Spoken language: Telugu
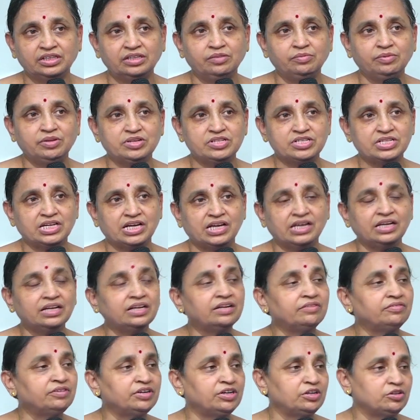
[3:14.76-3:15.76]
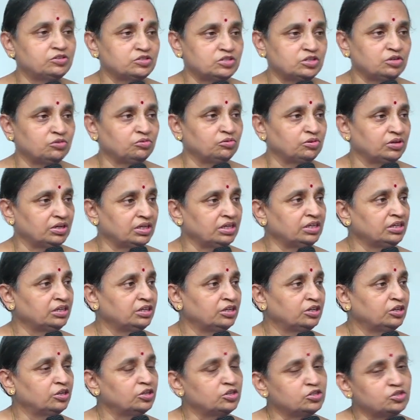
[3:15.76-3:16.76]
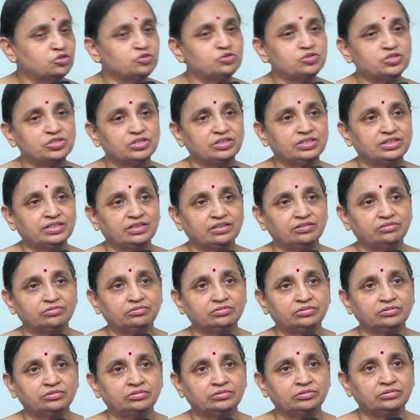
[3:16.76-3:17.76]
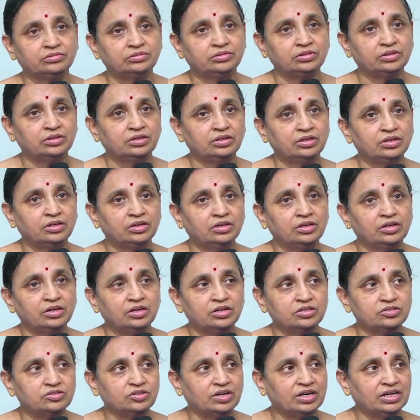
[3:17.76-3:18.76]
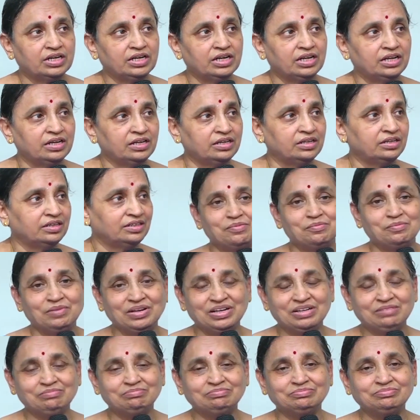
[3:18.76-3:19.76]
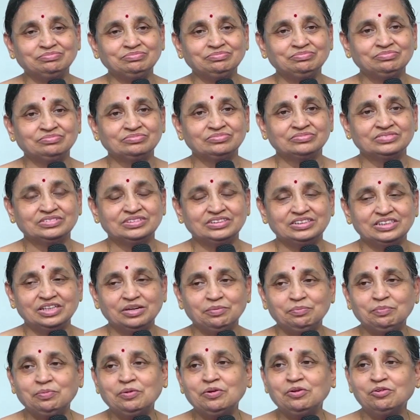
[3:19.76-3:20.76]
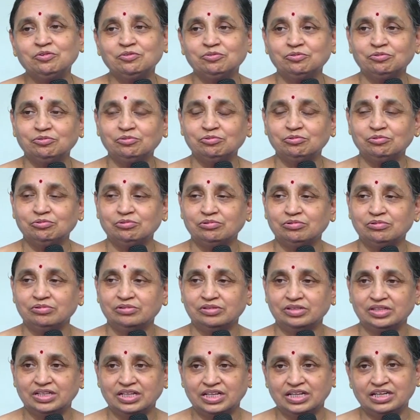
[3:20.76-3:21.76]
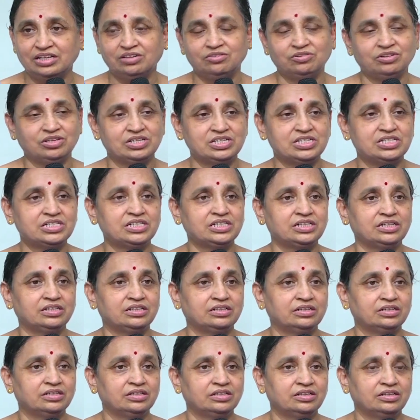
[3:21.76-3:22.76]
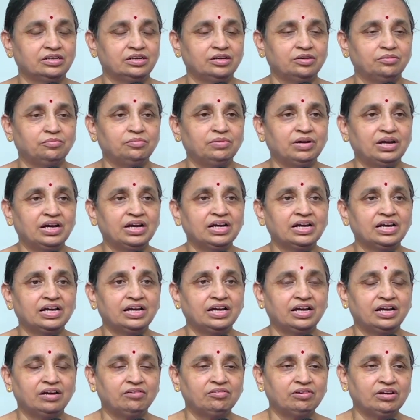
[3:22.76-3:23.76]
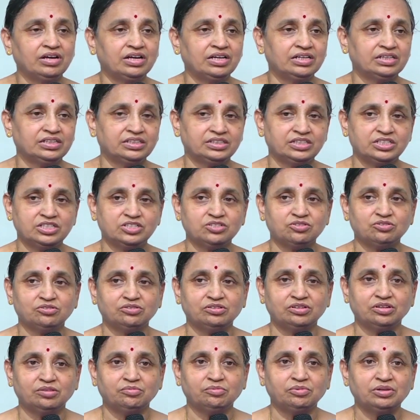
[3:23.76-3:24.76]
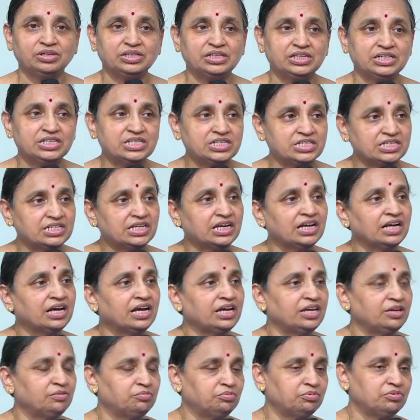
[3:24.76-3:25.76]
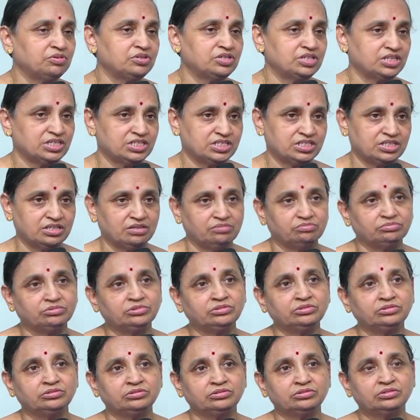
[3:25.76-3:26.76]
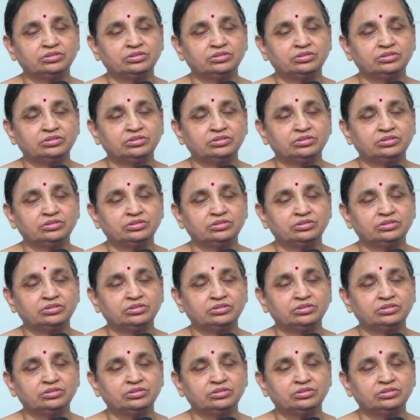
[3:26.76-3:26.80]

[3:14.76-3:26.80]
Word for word: ఇది మీరు చాలా వీడియోస్లో కూడా చూసుంటారు సో అట్లా మనం ఎప్పుడు దీని గురించి బాగా అవగాహన తీసుకుంటామో ఇష్టంగా ఎప్పుడు చేస్తామో